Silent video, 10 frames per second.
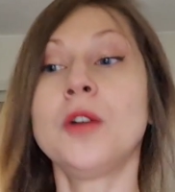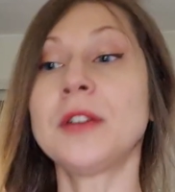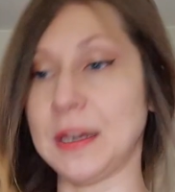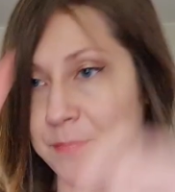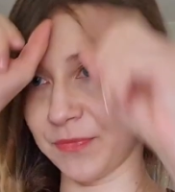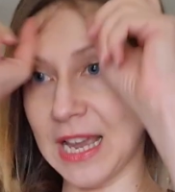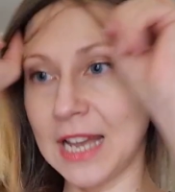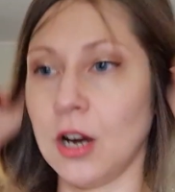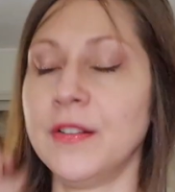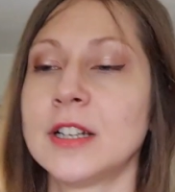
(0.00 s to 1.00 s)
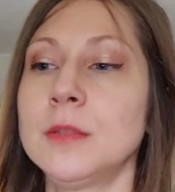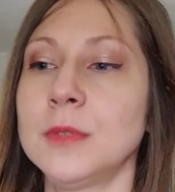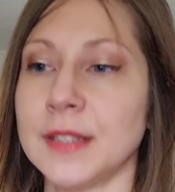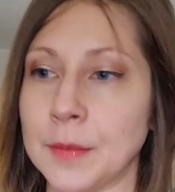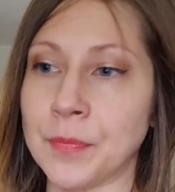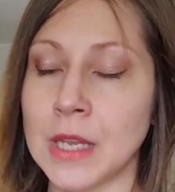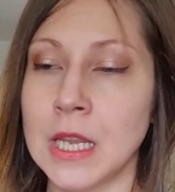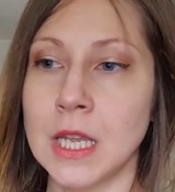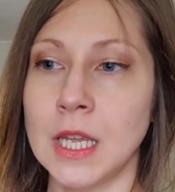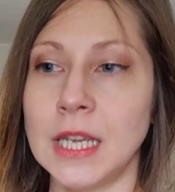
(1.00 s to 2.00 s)
Ok, alors, on va commencer.
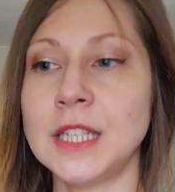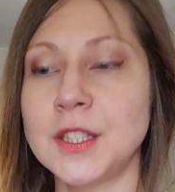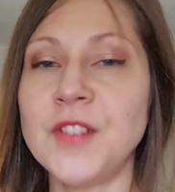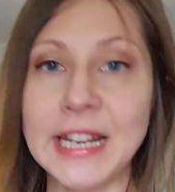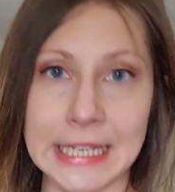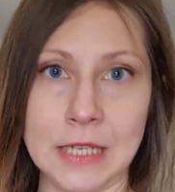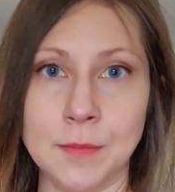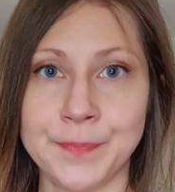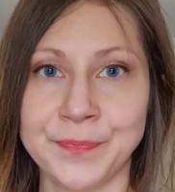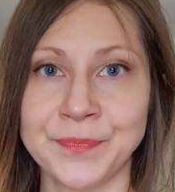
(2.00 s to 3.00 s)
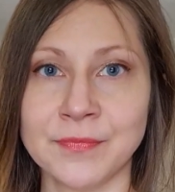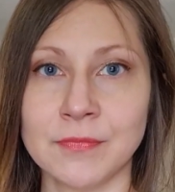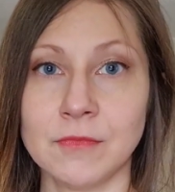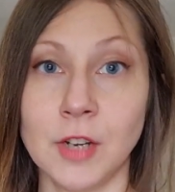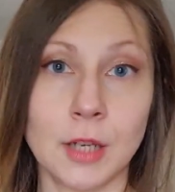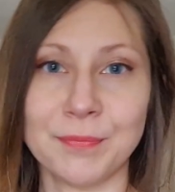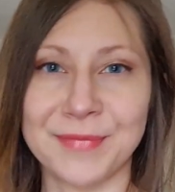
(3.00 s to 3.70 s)
It's funny. Voilà.